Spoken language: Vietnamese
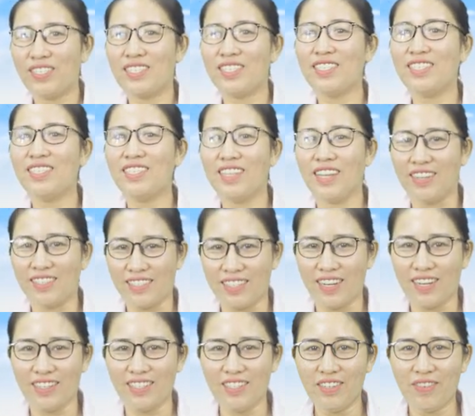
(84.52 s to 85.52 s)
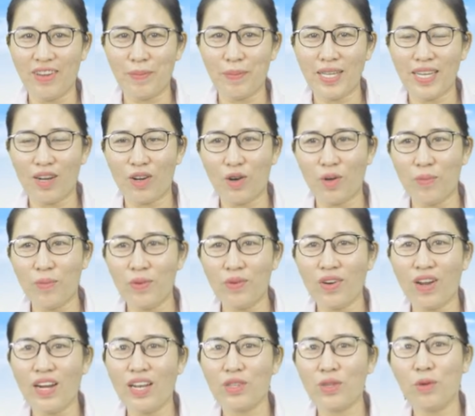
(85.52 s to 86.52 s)
chưa từng thử vậy bây giờ cô
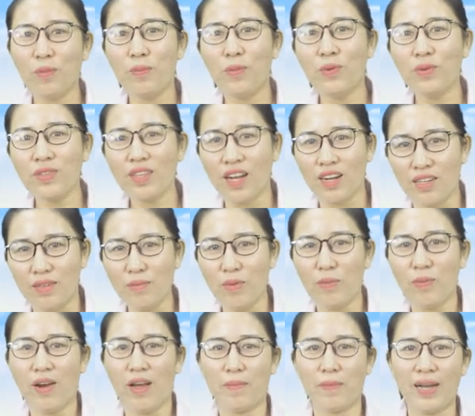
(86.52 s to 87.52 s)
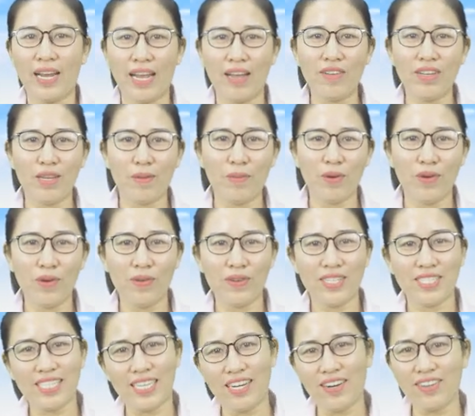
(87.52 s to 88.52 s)
muốn nói là tôi muốn thử một lần mặc áo kimono
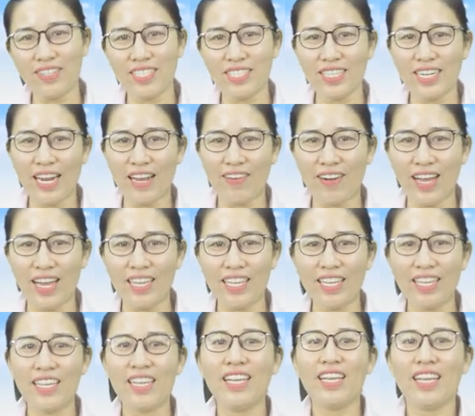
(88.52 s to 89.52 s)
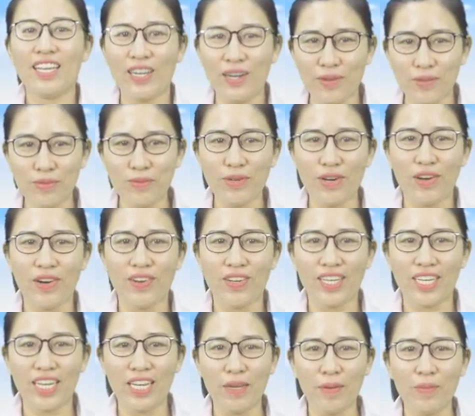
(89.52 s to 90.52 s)
thì sẽ nói như thế nào đây đúng
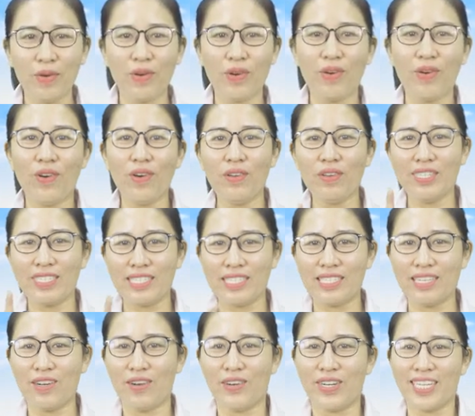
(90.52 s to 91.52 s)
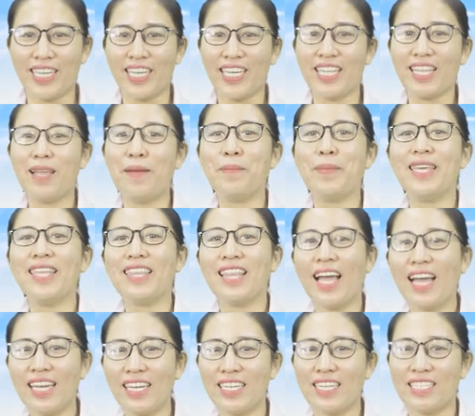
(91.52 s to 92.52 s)
rồi kimono ichido
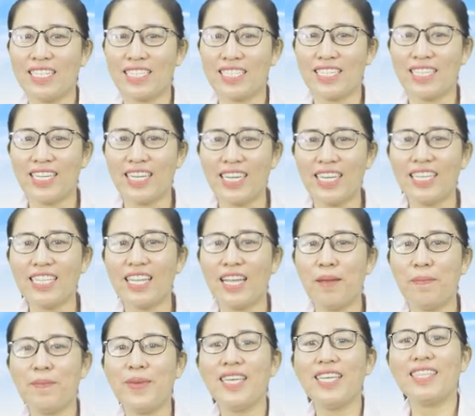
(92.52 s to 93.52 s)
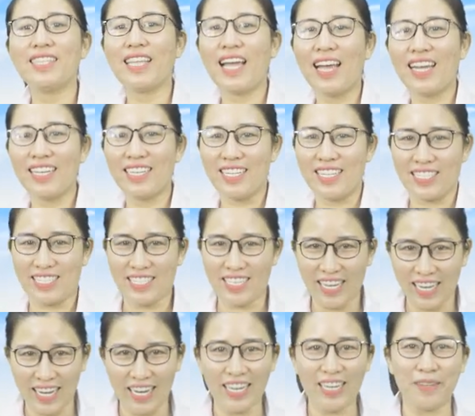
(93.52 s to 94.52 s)
kitemitai desu kitemitai desu
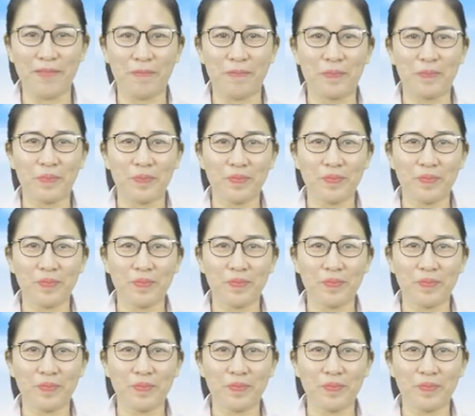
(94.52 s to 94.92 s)
hay